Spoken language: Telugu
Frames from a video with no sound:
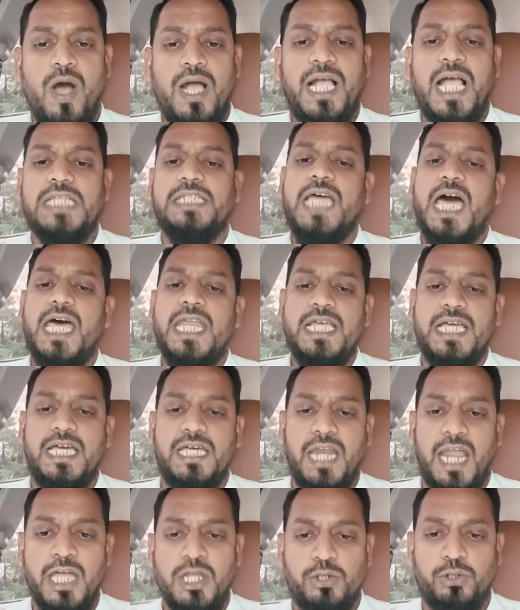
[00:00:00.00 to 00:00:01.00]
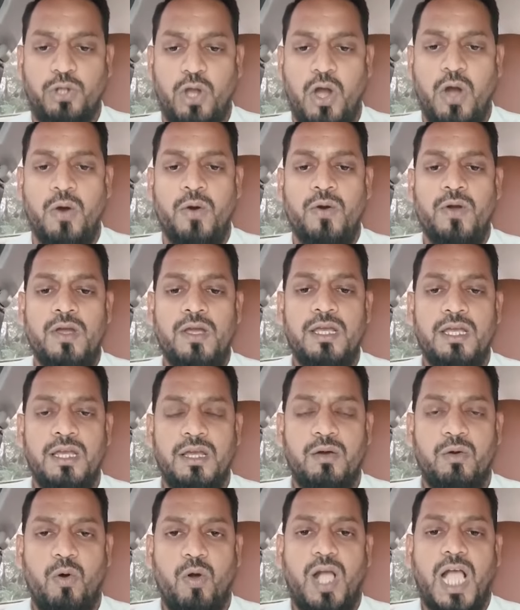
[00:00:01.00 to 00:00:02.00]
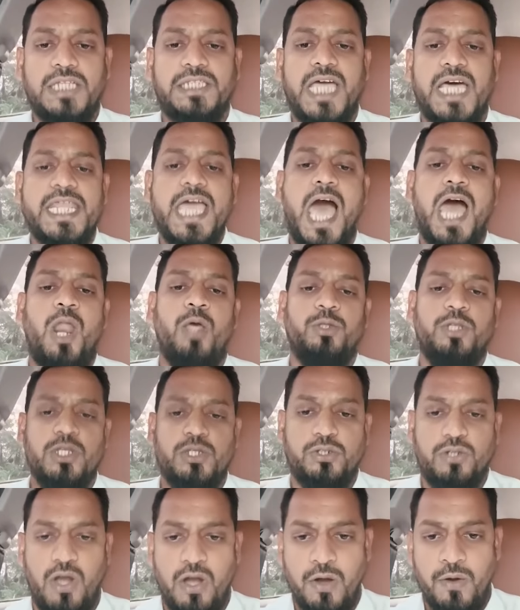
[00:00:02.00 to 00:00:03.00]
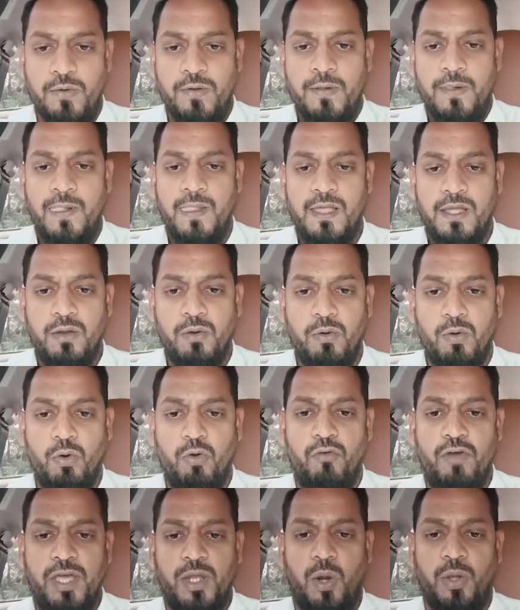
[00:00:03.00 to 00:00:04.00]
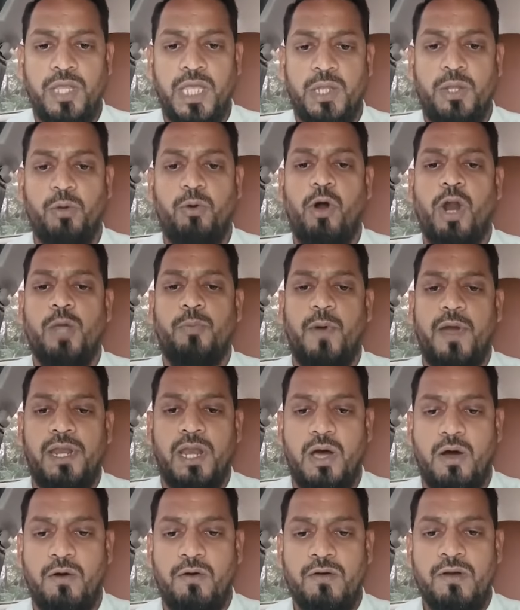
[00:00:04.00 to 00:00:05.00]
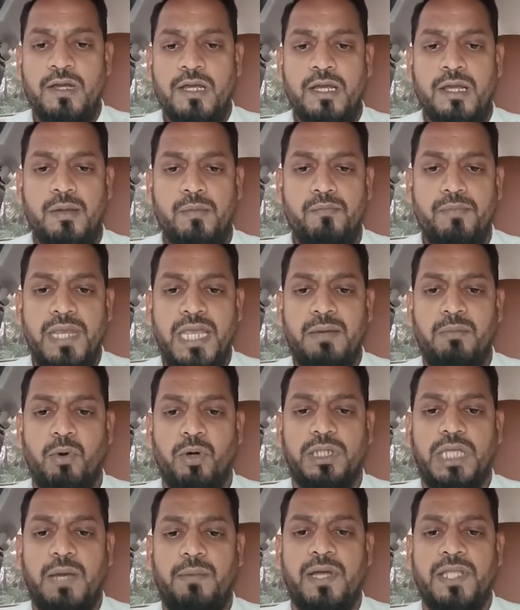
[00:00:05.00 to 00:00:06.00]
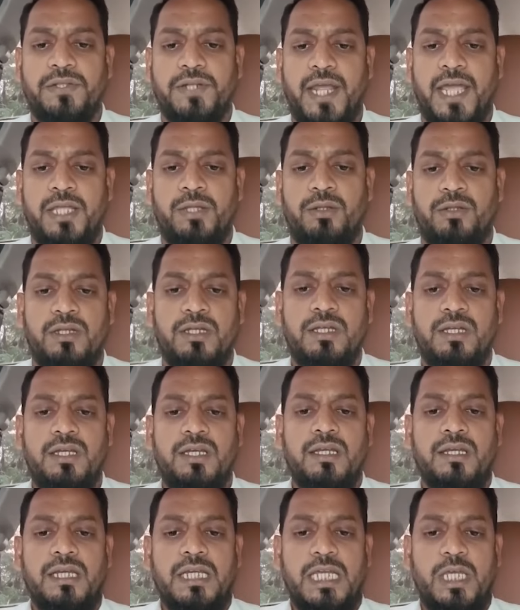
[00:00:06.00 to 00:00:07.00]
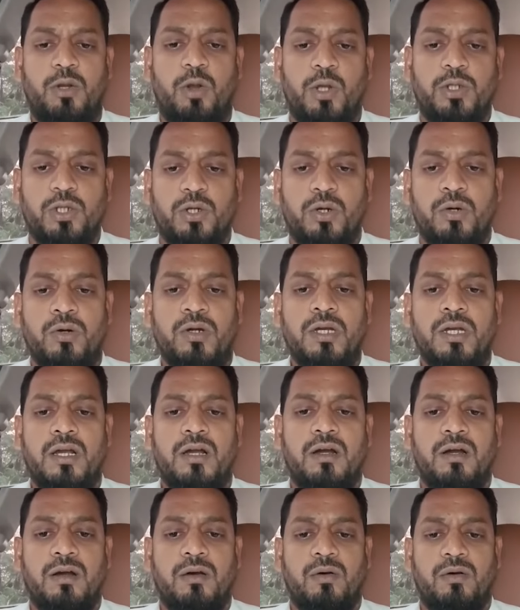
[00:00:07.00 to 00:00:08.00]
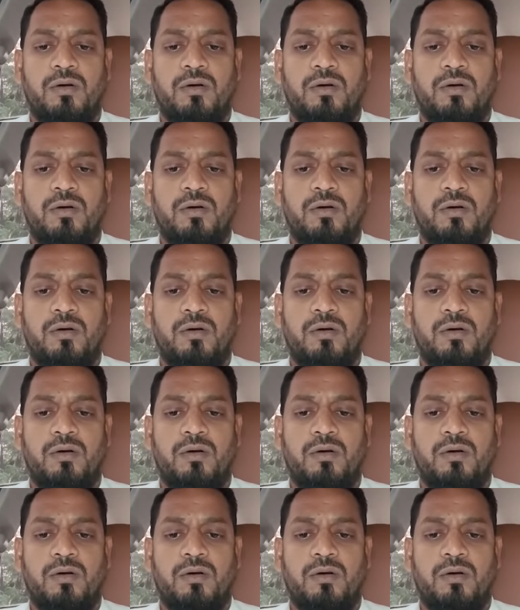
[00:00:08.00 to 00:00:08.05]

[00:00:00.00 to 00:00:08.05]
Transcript: నువ్వు ఒక్కసారి గ్రహించుకో ఒక్కసారి ఆలోచించుకో నువ్వు ఈరోజు ఎందుకు ఓడిపోయినావు మీ ముఖ్యమంత్రి ఈరోజు